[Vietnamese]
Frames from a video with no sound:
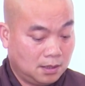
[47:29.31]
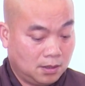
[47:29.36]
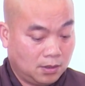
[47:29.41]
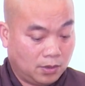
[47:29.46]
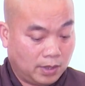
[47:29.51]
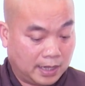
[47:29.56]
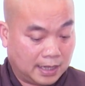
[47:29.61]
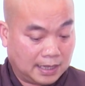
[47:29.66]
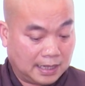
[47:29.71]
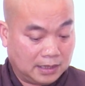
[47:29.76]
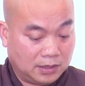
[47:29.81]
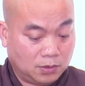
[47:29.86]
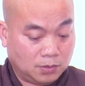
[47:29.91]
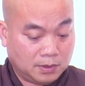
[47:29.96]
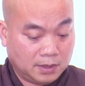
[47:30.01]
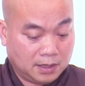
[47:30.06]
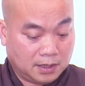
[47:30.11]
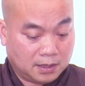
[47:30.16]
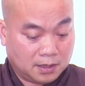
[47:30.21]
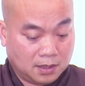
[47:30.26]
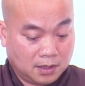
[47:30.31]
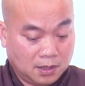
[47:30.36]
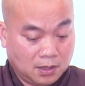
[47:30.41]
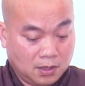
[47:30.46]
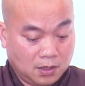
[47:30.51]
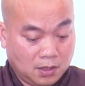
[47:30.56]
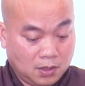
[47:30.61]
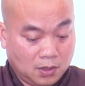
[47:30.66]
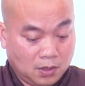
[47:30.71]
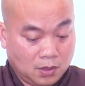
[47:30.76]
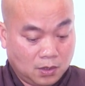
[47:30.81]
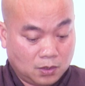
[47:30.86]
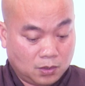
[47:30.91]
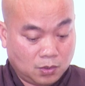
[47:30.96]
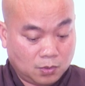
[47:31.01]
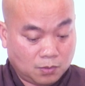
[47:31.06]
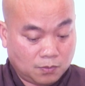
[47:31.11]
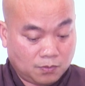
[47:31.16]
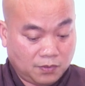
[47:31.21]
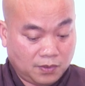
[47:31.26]
hoặc là xúc gì,
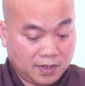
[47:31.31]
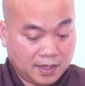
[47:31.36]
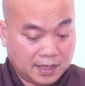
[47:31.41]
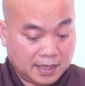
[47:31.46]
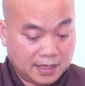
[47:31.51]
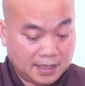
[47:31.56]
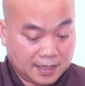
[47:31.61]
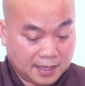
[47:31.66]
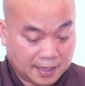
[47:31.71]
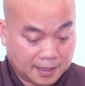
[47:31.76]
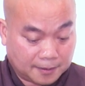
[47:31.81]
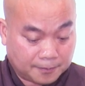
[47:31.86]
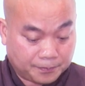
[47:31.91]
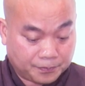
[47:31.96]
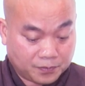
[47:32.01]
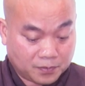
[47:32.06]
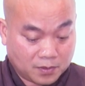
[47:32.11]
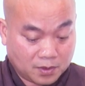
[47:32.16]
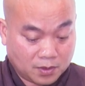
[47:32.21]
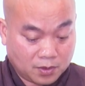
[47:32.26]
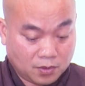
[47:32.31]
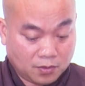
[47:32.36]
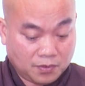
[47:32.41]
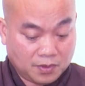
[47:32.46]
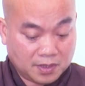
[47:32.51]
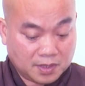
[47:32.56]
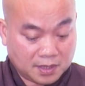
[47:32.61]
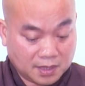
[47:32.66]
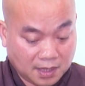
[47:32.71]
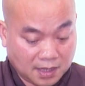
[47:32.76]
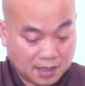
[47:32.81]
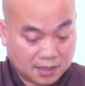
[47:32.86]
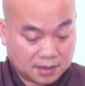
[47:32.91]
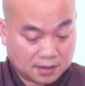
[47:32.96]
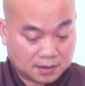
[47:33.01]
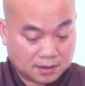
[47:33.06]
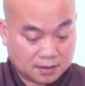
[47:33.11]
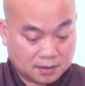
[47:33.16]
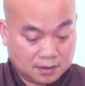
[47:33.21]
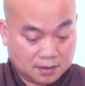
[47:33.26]
xúc với cái gì hả? Xúc với
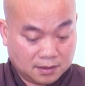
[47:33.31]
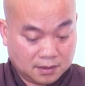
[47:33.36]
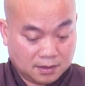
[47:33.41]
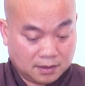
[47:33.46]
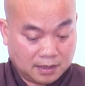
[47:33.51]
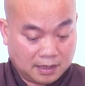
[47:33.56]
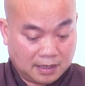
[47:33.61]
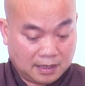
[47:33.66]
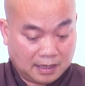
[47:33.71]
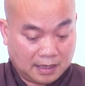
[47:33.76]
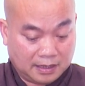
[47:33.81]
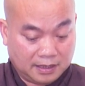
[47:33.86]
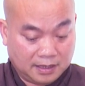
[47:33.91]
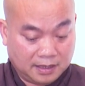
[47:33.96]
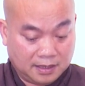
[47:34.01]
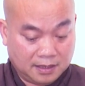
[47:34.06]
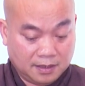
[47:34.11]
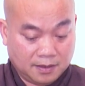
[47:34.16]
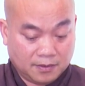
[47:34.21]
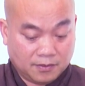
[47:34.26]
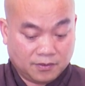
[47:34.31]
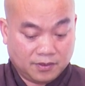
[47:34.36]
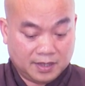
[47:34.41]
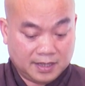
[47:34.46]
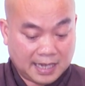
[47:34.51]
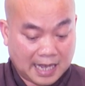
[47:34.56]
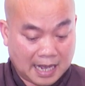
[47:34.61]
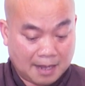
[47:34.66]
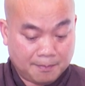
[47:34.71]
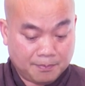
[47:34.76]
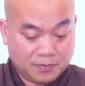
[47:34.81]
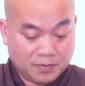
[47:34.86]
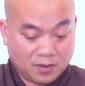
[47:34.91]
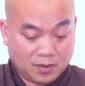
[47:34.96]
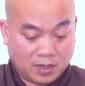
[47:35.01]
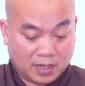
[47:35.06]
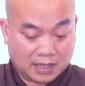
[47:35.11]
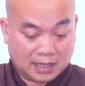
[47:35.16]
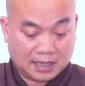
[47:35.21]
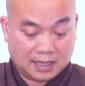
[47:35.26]
trơn hay là gì, với nhám,
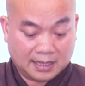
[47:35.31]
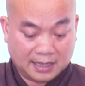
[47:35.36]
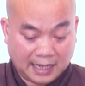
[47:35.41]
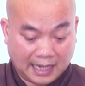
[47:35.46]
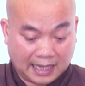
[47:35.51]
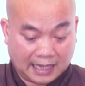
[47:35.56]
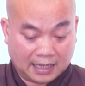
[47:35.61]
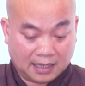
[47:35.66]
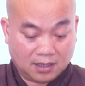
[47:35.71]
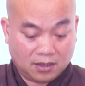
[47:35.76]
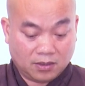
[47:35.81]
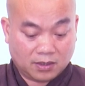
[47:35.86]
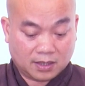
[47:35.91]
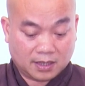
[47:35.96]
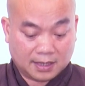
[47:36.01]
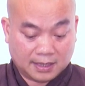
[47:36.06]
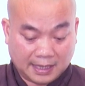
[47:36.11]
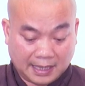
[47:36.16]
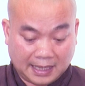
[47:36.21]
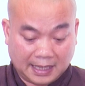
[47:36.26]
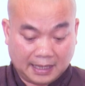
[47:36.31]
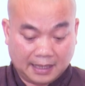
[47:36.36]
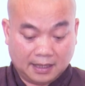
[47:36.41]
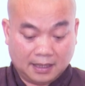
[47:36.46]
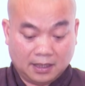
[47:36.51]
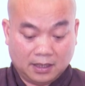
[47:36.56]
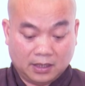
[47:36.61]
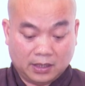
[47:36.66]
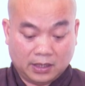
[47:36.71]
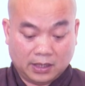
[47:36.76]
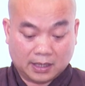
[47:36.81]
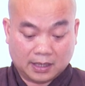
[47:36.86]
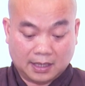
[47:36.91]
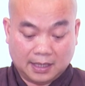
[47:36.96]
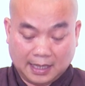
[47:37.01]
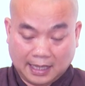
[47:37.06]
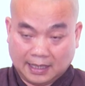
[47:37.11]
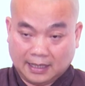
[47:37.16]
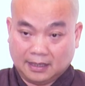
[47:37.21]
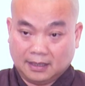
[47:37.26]
hoặc là nặng, hoặc là nhẹ, hoặc là
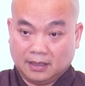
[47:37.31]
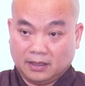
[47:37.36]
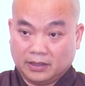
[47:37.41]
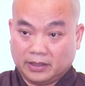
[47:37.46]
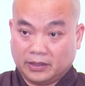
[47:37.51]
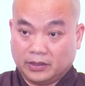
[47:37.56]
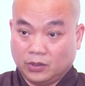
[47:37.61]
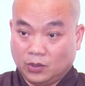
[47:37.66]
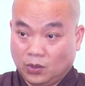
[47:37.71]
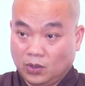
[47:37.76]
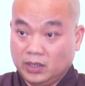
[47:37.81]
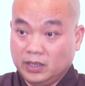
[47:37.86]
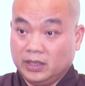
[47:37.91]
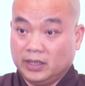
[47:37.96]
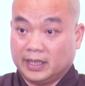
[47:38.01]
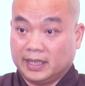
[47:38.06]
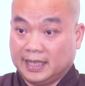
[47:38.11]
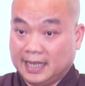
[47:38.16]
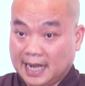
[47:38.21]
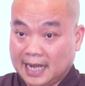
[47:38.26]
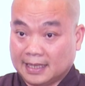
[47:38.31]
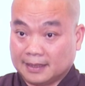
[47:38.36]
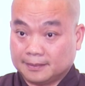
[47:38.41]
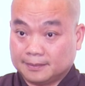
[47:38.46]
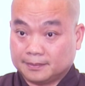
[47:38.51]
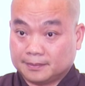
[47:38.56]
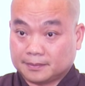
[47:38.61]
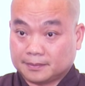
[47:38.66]
lạnh, hoặc là đối, hoặc khác,